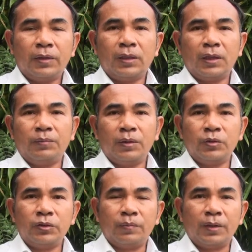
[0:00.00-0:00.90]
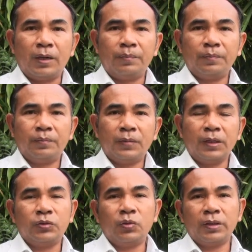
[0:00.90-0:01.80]
วัสดีครับท่านผู้ชมครับ ใน
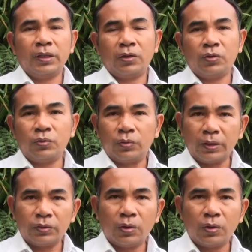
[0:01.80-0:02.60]
ช่วงนี้ก็อยู่ใน